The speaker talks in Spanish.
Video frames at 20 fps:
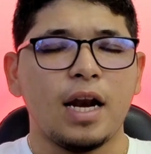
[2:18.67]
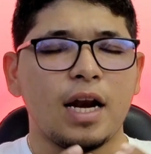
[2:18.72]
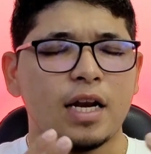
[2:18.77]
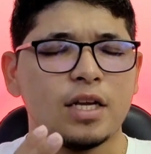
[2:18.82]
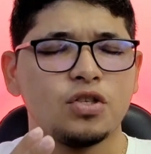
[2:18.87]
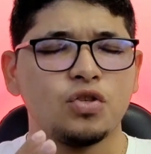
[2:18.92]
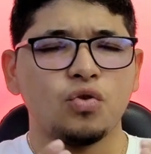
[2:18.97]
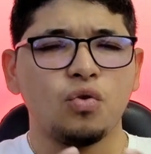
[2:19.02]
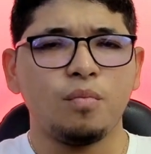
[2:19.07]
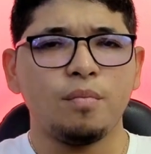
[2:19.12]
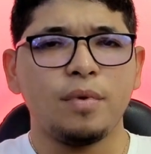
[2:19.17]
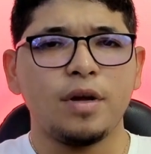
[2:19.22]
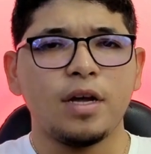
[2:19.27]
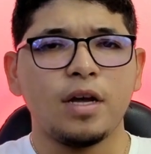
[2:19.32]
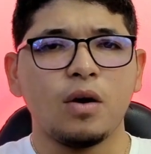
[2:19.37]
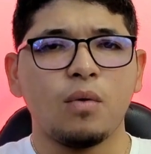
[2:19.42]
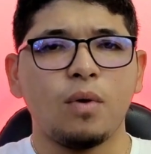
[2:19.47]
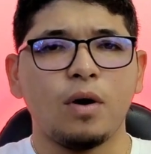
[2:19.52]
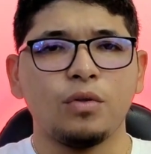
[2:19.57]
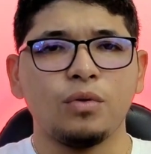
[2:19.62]
En
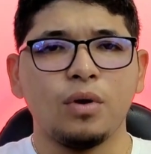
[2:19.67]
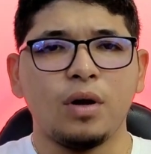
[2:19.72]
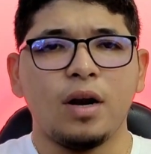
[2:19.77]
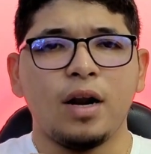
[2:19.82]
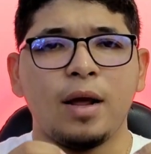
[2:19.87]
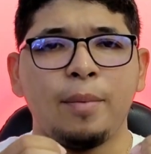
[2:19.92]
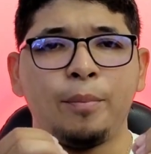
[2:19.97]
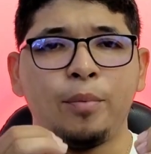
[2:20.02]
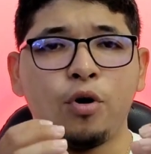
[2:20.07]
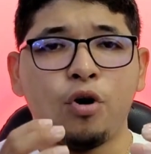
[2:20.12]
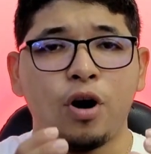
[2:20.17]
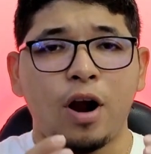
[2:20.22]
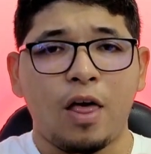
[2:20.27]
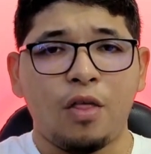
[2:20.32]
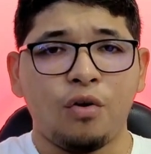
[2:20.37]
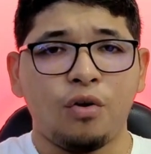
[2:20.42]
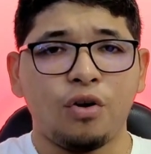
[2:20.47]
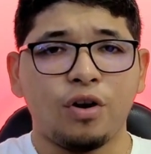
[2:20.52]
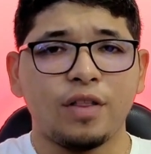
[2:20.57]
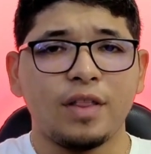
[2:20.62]
resumen, cuando el
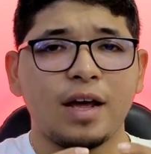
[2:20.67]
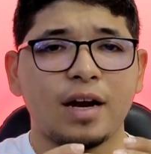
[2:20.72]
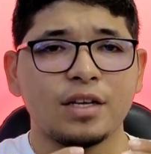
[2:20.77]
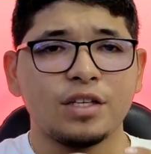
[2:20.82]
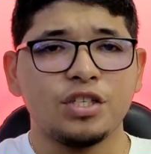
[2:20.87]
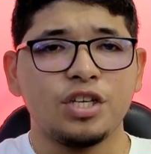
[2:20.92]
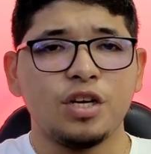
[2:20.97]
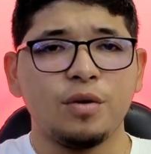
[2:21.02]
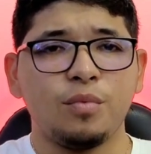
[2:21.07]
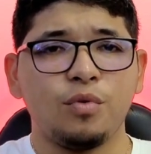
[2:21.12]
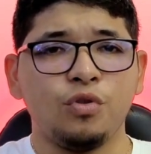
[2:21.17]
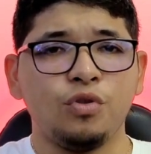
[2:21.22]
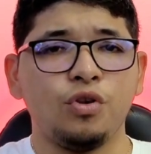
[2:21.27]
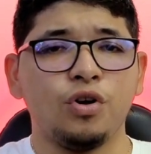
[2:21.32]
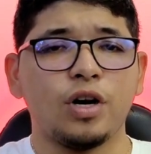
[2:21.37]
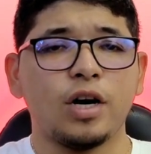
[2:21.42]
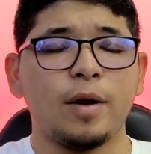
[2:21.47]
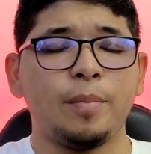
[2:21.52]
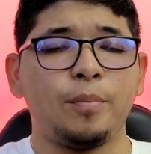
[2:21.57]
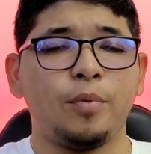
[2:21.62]
explorador de archivos
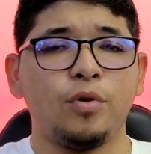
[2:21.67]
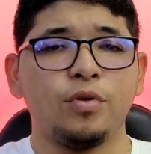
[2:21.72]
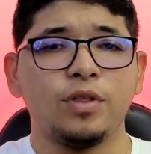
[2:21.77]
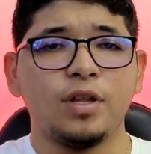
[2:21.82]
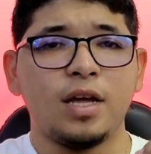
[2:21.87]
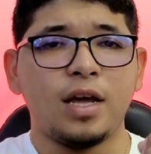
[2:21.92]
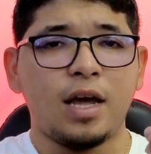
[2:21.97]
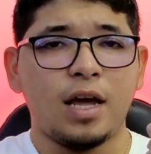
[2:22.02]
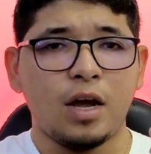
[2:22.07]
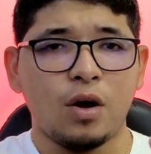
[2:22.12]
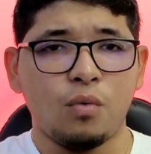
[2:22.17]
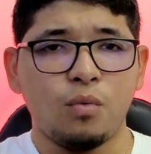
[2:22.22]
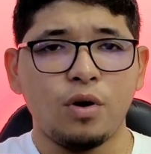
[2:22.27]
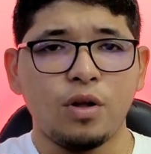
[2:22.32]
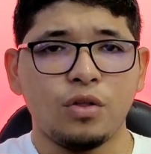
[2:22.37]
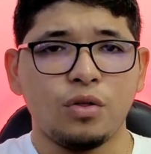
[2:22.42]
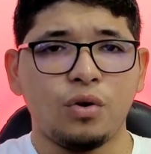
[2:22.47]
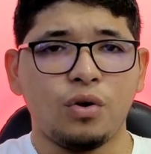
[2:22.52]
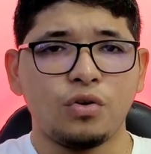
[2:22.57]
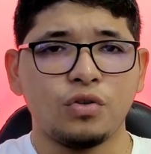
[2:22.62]
no responde en
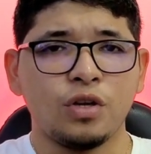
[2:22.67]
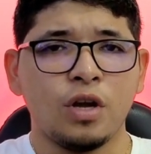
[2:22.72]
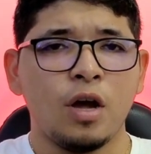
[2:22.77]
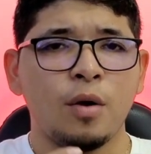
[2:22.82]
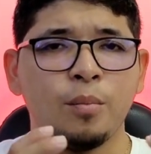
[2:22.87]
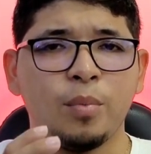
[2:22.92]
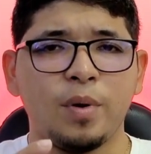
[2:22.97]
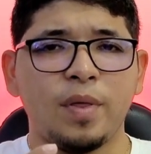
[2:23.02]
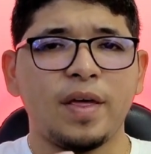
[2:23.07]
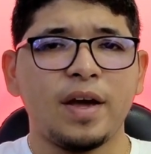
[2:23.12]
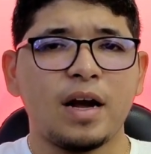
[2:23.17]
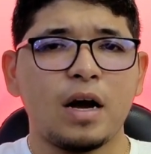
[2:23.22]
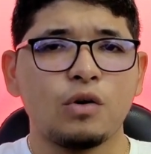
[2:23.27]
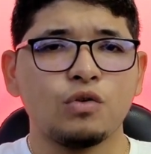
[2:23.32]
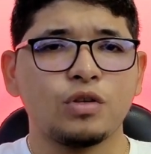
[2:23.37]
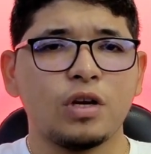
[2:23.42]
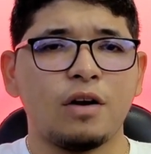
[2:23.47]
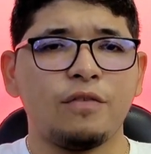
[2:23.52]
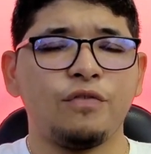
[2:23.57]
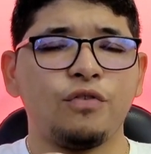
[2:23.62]
Windows, puede
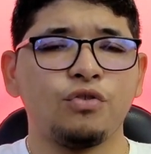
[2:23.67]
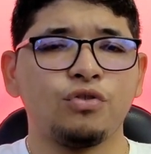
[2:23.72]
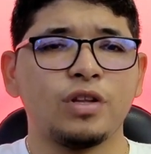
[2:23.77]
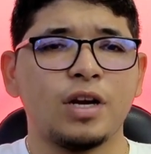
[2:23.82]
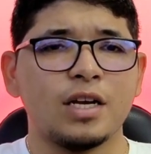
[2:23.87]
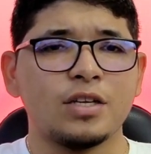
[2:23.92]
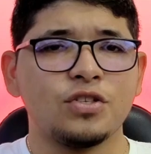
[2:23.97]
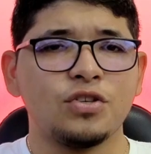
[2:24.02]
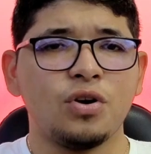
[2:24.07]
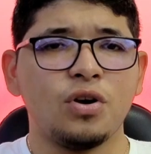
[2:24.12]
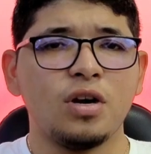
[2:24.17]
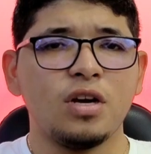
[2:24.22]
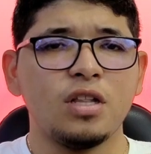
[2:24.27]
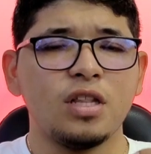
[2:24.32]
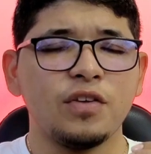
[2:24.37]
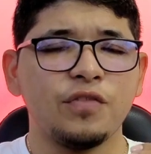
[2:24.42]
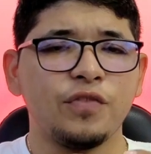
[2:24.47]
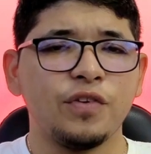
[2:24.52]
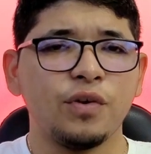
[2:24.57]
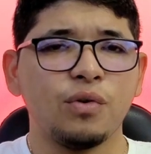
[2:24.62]
causar frustración y
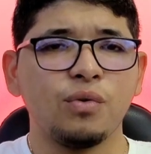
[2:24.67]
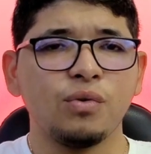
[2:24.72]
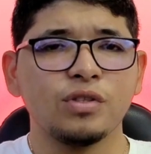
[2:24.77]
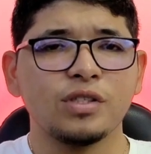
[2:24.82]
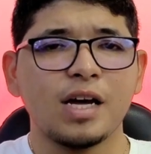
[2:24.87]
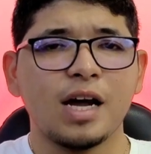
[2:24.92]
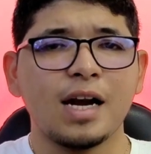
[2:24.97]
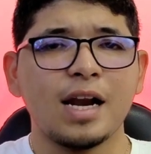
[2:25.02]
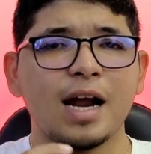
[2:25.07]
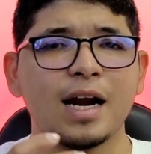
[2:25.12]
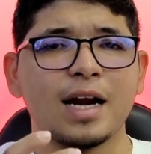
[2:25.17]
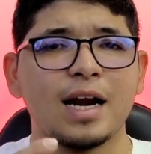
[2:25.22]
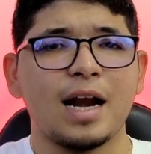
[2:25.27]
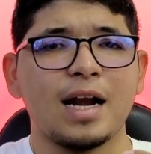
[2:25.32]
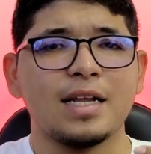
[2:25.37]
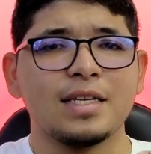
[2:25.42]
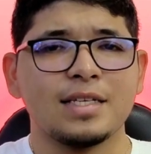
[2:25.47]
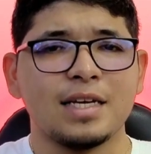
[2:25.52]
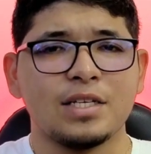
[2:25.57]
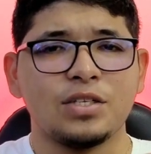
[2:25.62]
dificultar la
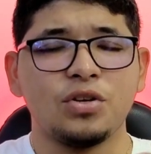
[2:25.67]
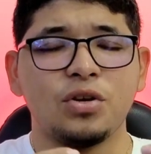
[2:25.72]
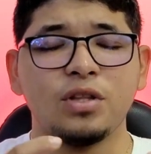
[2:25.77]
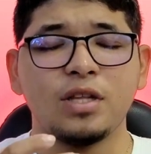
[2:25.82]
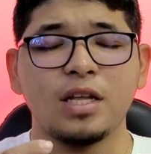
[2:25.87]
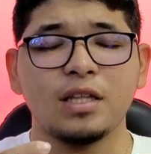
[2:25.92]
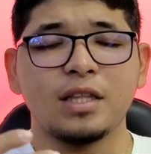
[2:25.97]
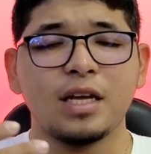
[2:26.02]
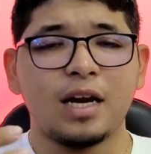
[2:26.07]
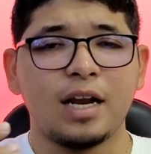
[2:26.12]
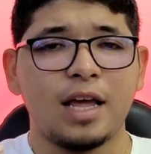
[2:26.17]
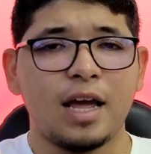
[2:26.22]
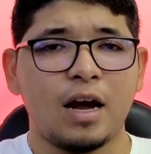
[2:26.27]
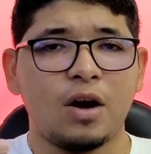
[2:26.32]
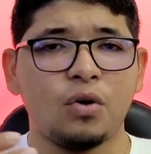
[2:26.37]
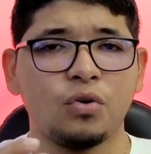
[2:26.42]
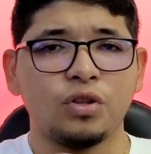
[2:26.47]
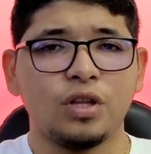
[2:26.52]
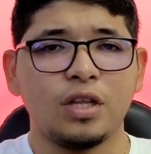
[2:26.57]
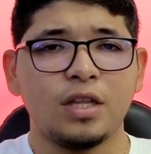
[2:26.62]
realización de tareas
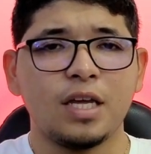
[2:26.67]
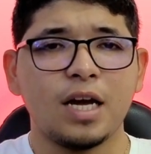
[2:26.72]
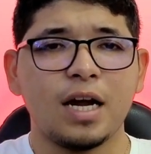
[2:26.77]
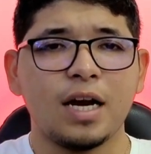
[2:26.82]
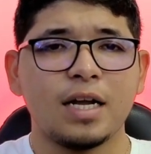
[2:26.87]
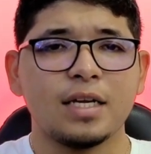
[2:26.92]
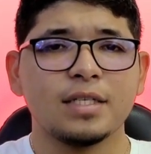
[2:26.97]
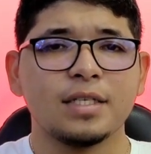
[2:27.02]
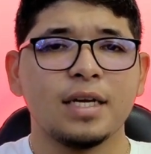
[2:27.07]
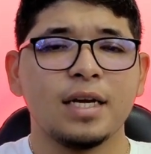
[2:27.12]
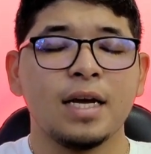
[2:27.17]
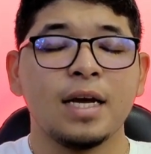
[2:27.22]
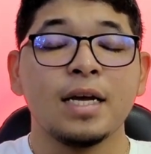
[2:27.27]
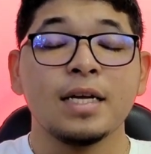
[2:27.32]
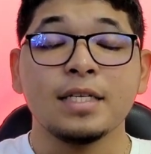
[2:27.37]
cotidianas.